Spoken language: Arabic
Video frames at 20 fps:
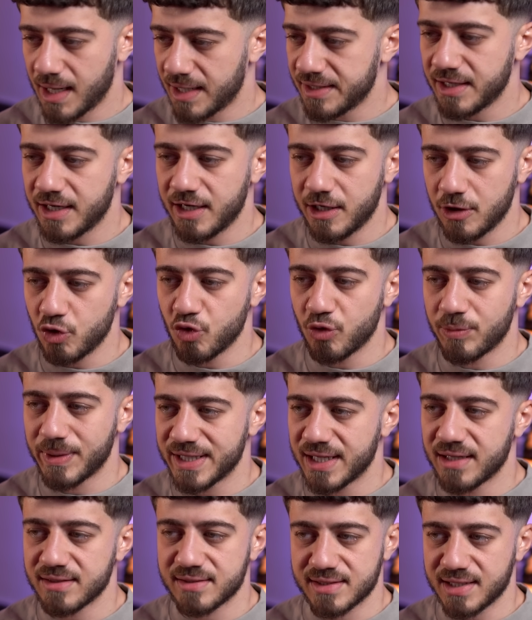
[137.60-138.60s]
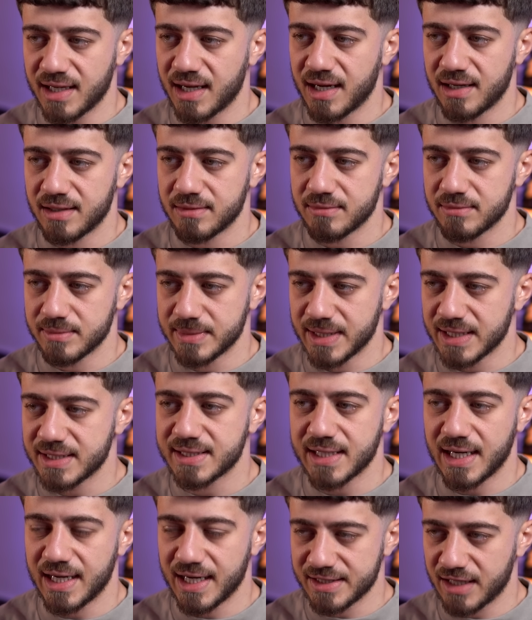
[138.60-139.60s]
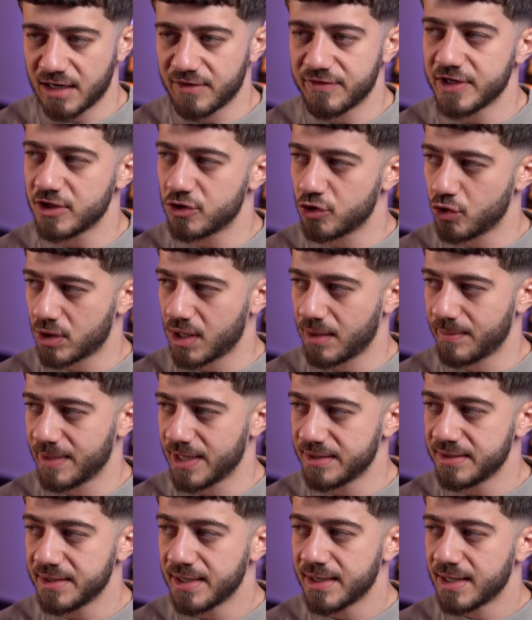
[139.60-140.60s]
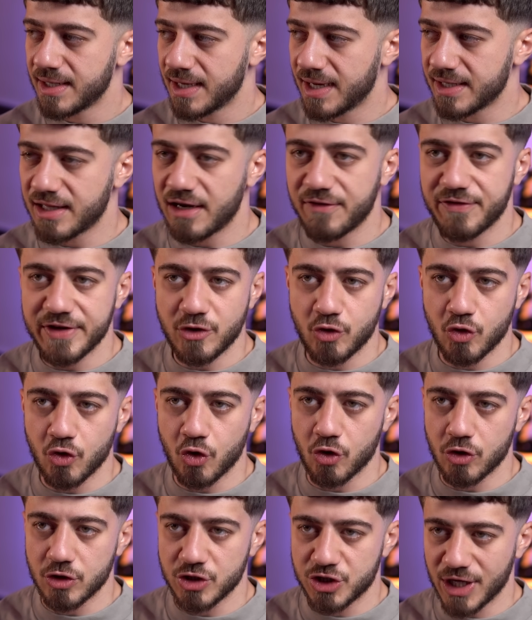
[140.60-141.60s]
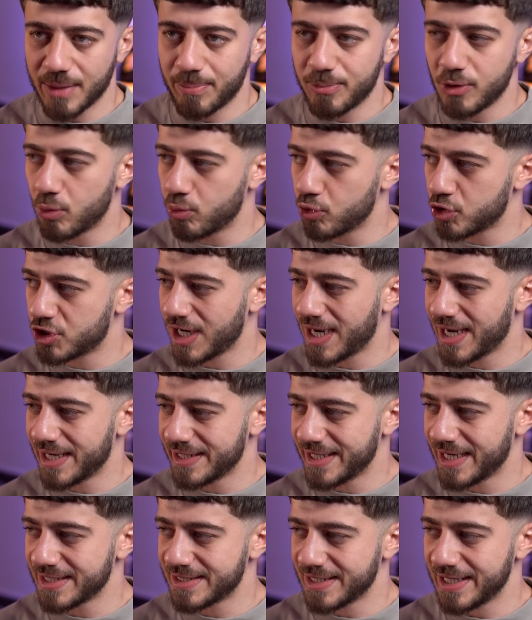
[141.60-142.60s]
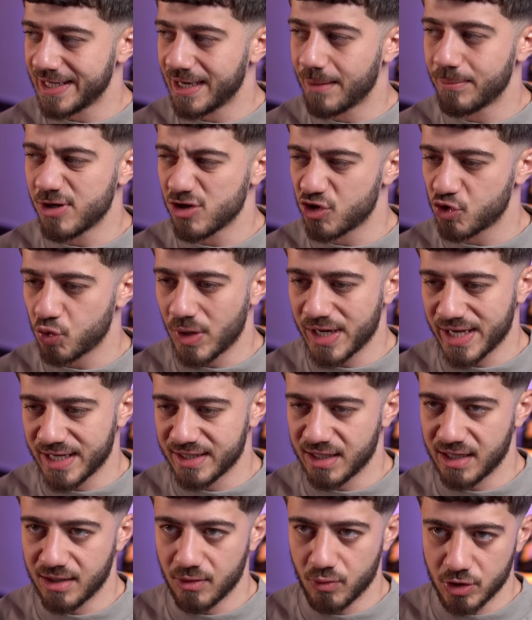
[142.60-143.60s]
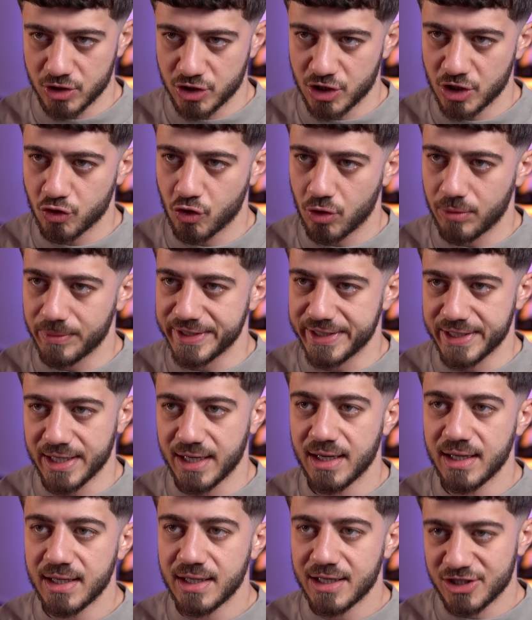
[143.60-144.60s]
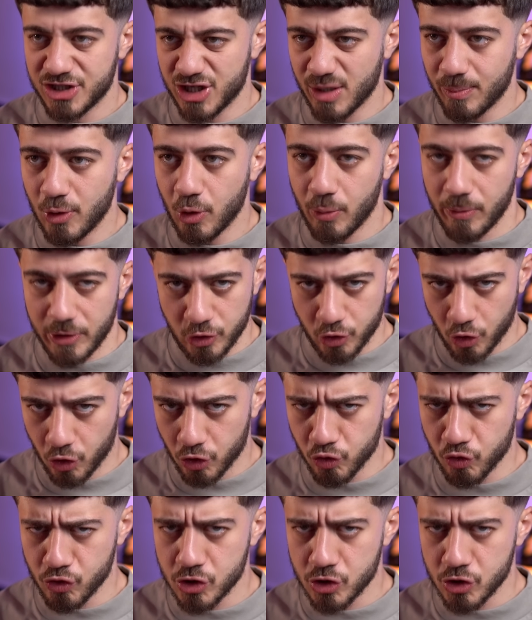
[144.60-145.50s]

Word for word: انا حلو بنات صح منزل هذا الفيديو كمان هذا الفيديو جاب له مشاهدات اللي قبل شوي انا ورجيتكم اياه جاب له مليون